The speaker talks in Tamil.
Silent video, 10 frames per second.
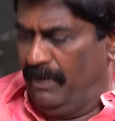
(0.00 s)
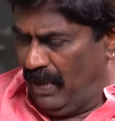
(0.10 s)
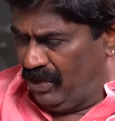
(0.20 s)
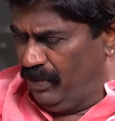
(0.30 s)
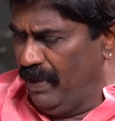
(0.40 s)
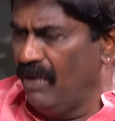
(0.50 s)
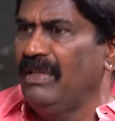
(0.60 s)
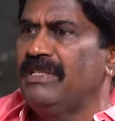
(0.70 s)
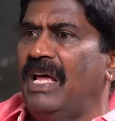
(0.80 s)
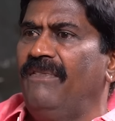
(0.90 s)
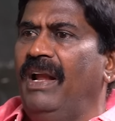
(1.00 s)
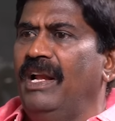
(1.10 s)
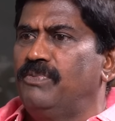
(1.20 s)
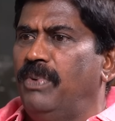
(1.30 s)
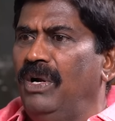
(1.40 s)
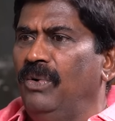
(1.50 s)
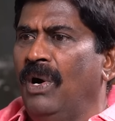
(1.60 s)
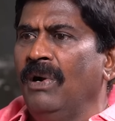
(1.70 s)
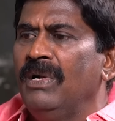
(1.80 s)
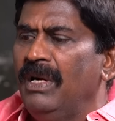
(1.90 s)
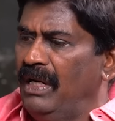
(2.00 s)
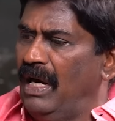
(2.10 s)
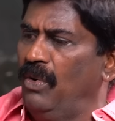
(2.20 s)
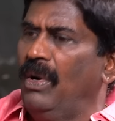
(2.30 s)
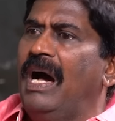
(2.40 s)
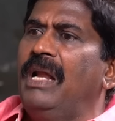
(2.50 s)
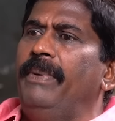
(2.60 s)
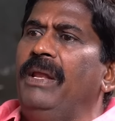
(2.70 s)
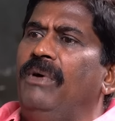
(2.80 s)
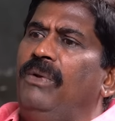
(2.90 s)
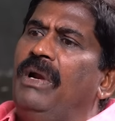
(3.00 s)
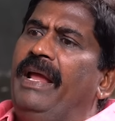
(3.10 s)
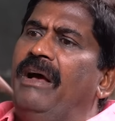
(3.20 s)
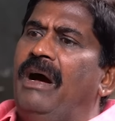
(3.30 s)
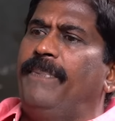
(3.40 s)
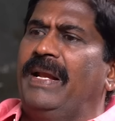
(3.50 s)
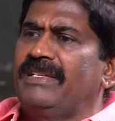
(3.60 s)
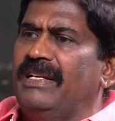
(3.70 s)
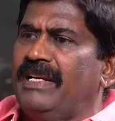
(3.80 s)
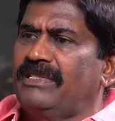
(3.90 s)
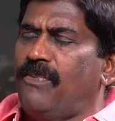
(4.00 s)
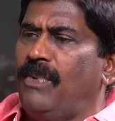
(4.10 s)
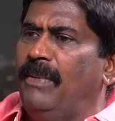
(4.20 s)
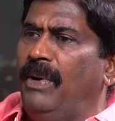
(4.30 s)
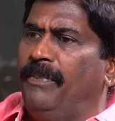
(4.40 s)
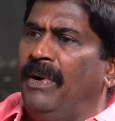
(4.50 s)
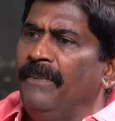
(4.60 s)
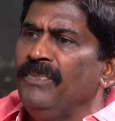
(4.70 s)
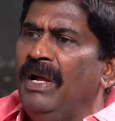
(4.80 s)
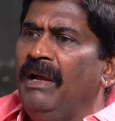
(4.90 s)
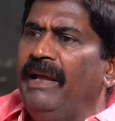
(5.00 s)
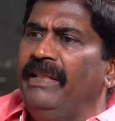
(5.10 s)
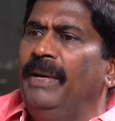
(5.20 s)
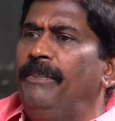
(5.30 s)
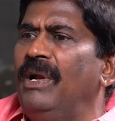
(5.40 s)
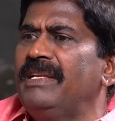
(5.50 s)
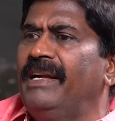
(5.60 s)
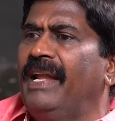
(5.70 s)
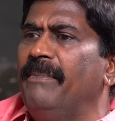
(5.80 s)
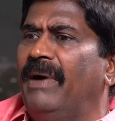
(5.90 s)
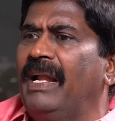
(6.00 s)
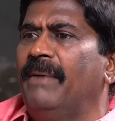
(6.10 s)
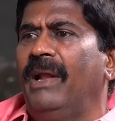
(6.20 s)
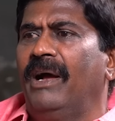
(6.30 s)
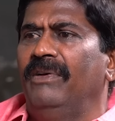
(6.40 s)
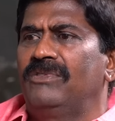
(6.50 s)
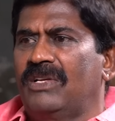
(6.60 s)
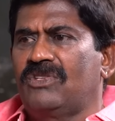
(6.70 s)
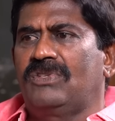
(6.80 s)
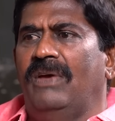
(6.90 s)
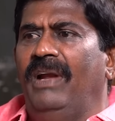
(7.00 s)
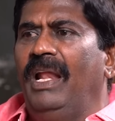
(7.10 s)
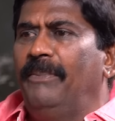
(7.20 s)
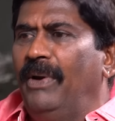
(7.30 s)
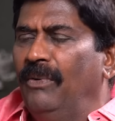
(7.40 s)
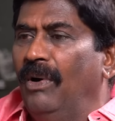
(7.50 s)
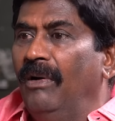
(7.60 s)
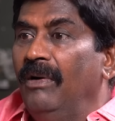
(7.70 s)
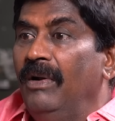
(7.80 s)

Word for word: பத்து பேர் வந்து சர்வேலன்ஸ் பண்ணுவோம் நடுவில் ஆறு பேர் வருவோம் எங்கள் ஆப்ரேஷனை சக்ஸஸ்ஃபுல்லாக முடிப்போம் எந்த போலீஸ்கிட்டையும் மாட்டாமல் நாங்கள் சக்ஸஸாக வெளியில் போயிடுவோம்